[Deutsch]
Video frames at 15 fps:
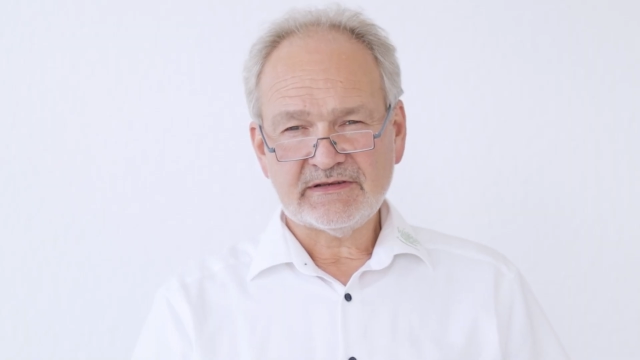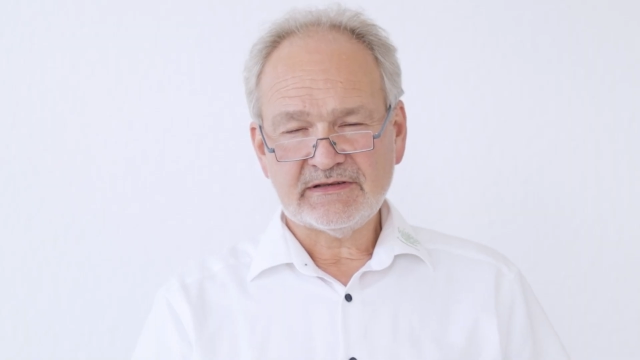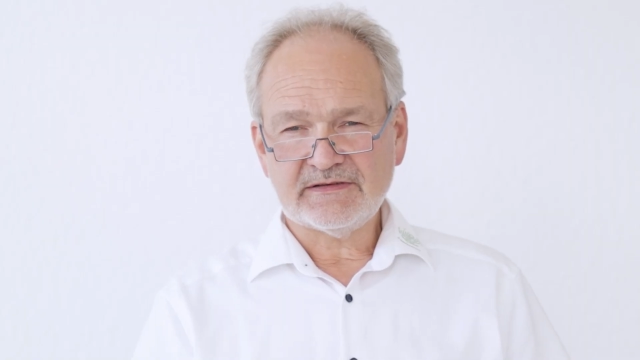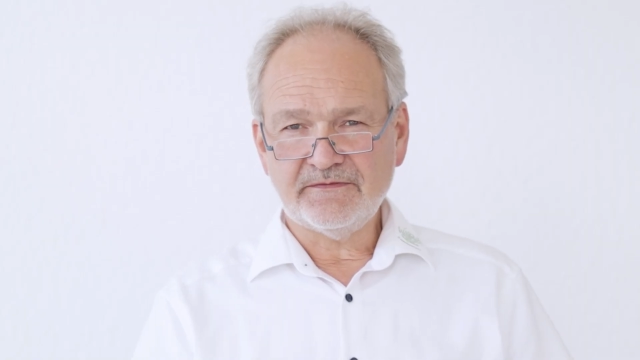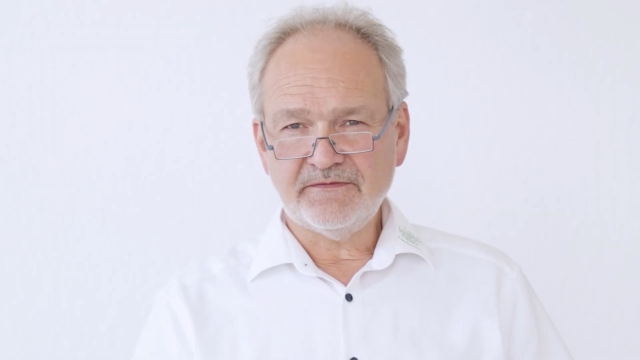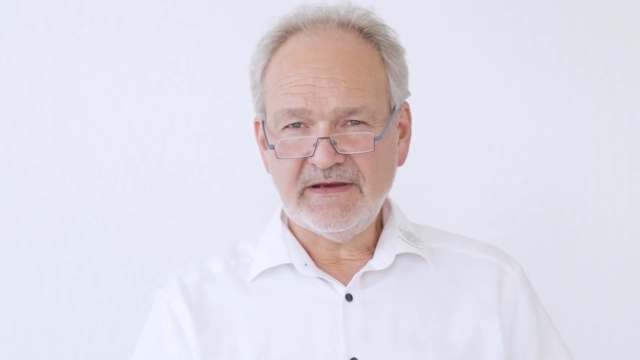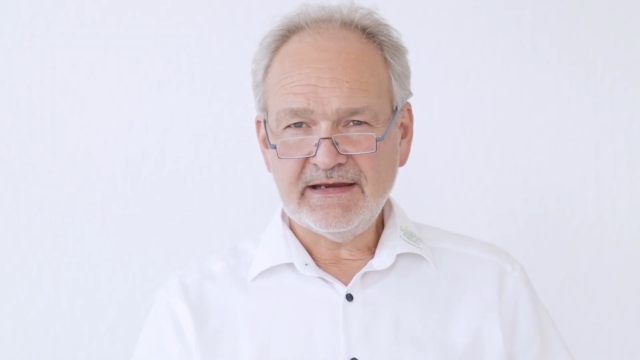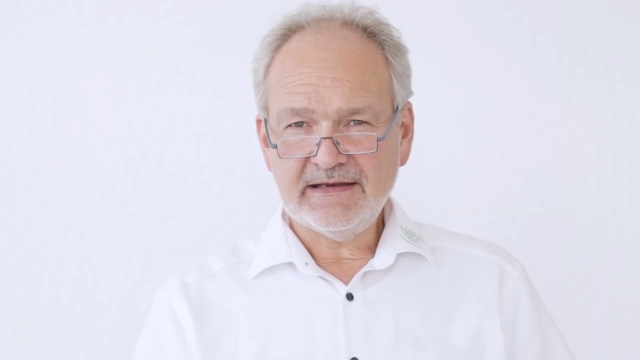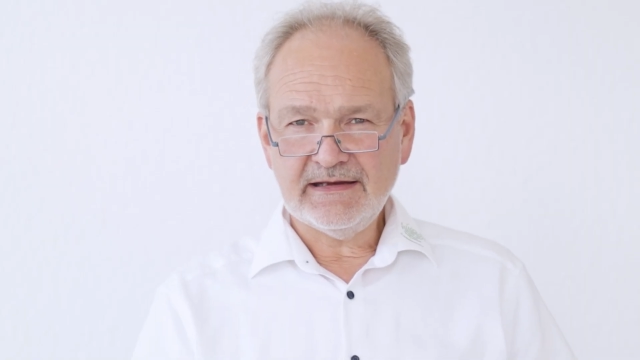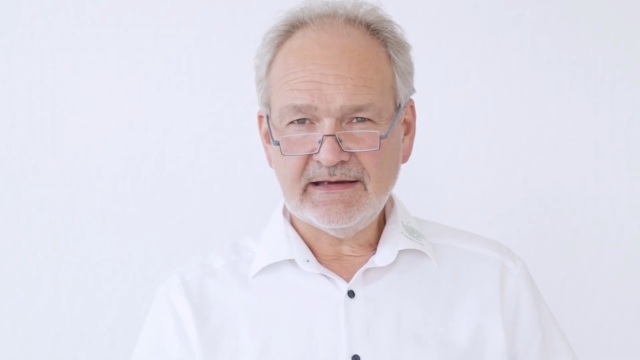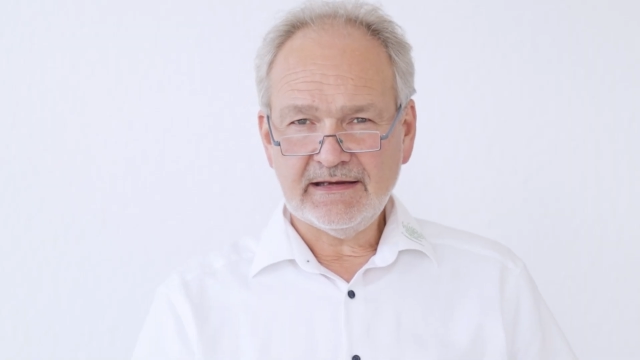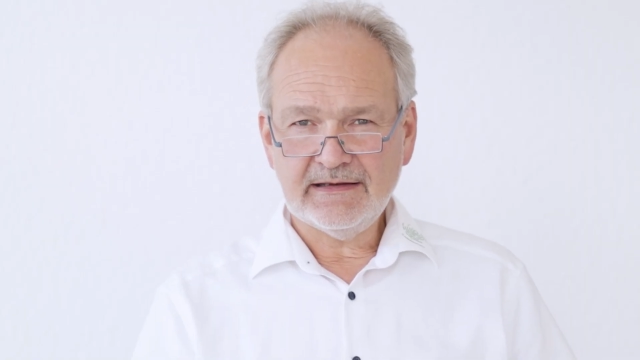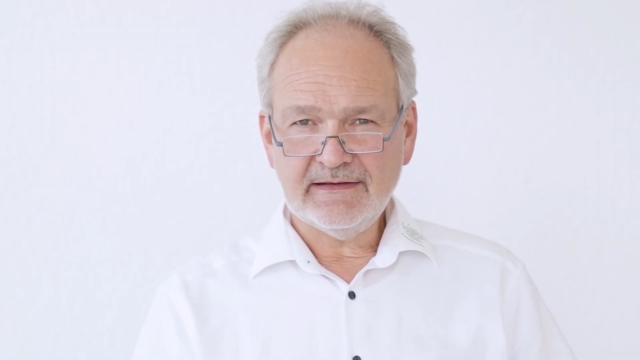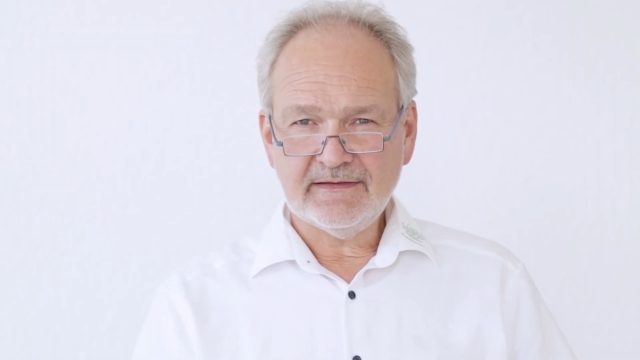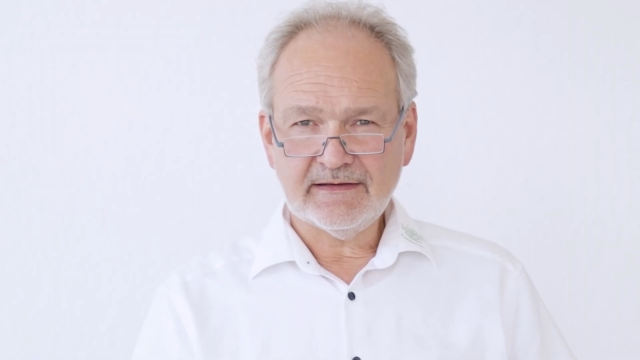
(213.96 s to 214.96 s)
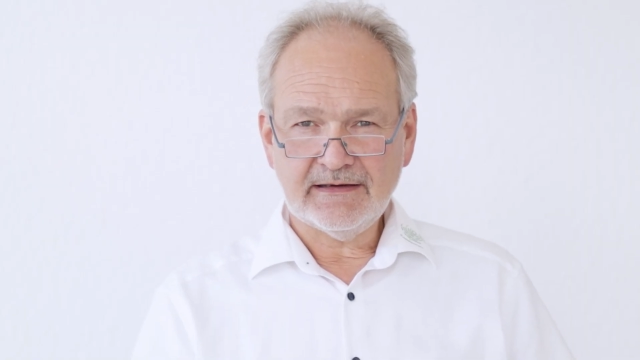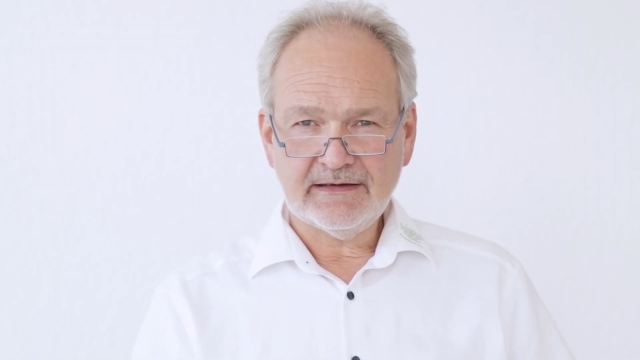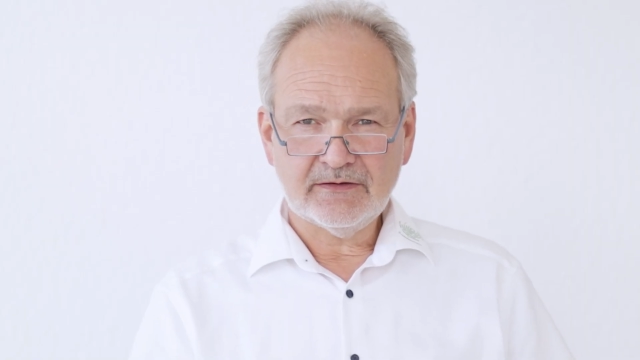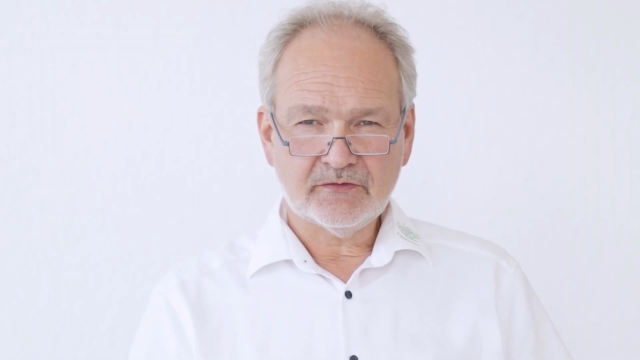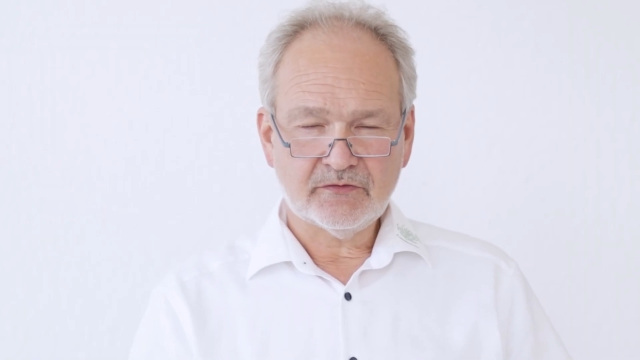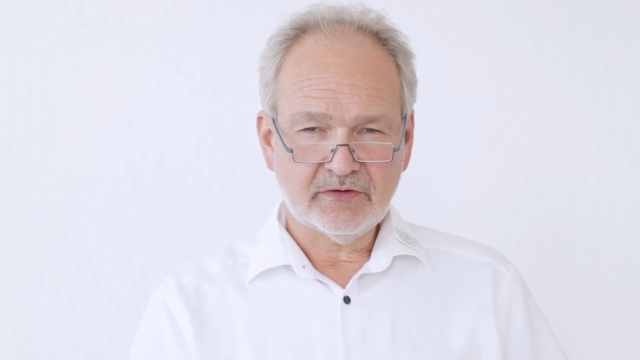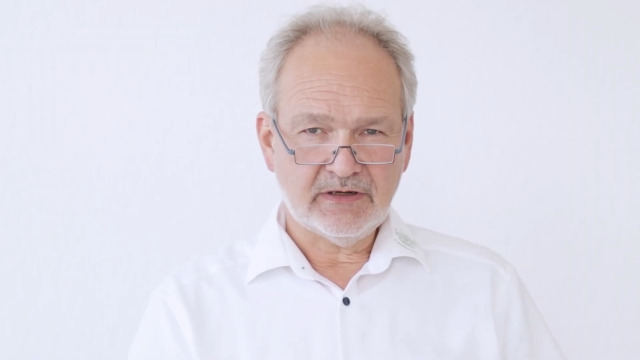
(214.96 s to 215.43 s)
ist es wichtig, in diese
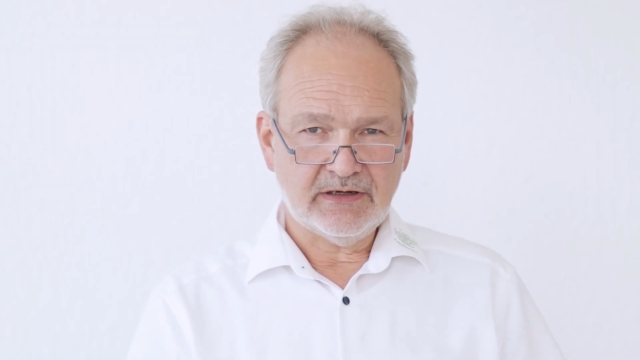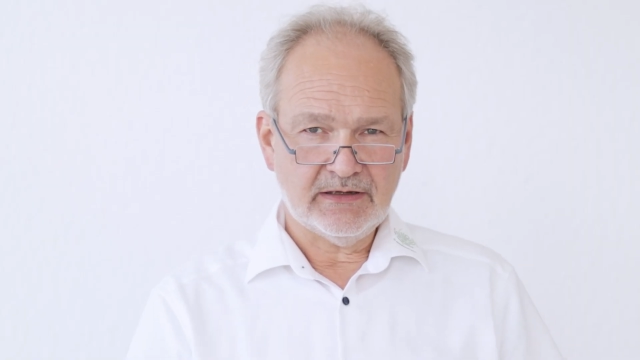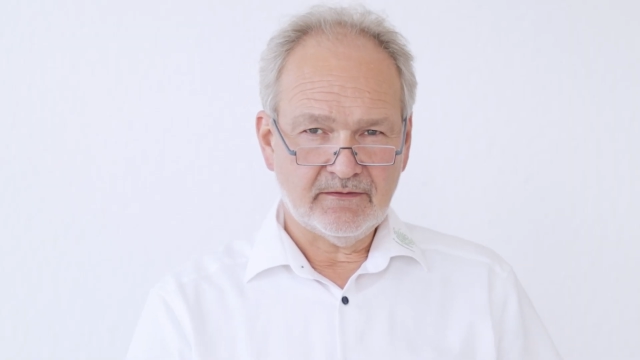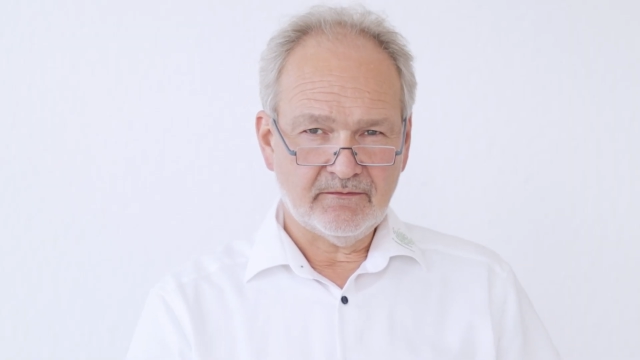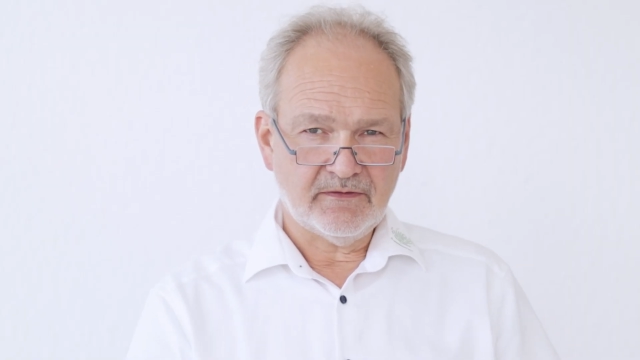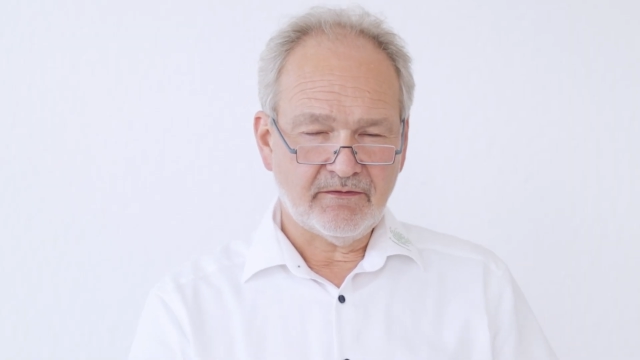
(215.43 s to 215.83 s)
Richtung zu gehen?